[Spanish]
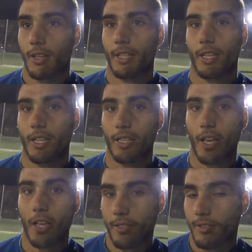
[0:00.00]
y
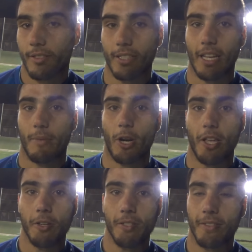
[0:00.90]
nada, y a por
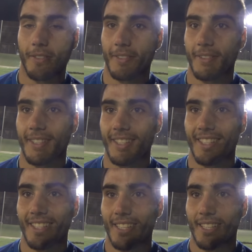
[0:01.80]
ello. ¿Te
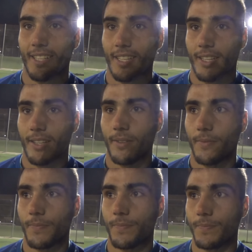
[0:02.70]
imaginabas que ibas a jugar
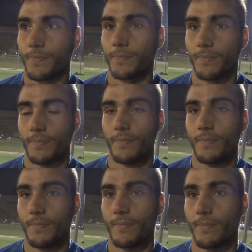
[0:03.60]
de, inicio? ¿Te lo ha
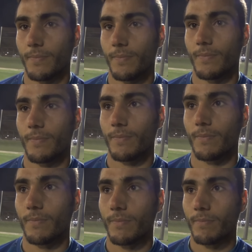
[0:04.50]
dicho el míster hoy? ¿Lo
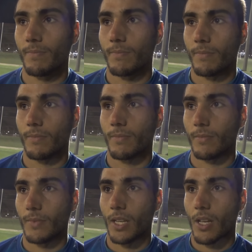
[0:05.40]
sabías ya de antes? ¿Cómo ha
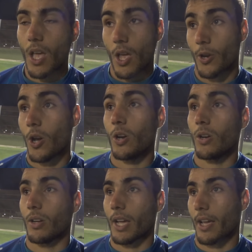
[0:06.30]
sido esto?
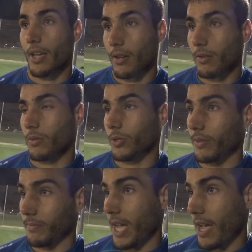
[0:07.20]
No, eh,
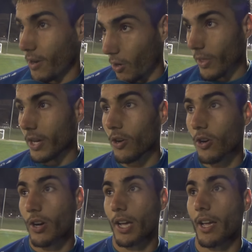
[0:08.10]
nos lo
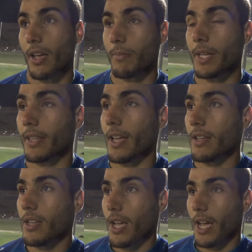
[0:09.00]
dijo el míster,
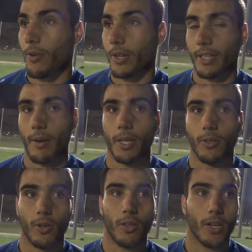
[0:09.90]
En un
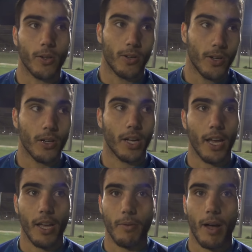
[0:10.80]
entrenamiento dijo
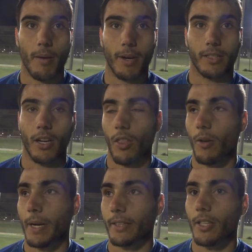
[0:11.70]
que iba a partir los
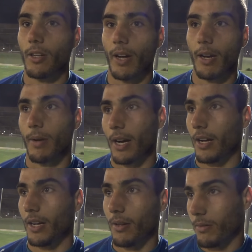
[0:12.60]
dos partidos, ¿vale?
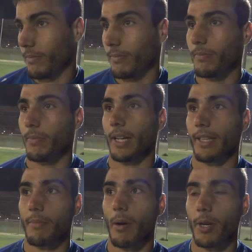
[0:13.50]
Para,
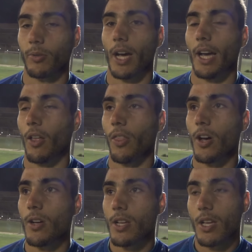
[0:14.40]
tener más minutos que los dos.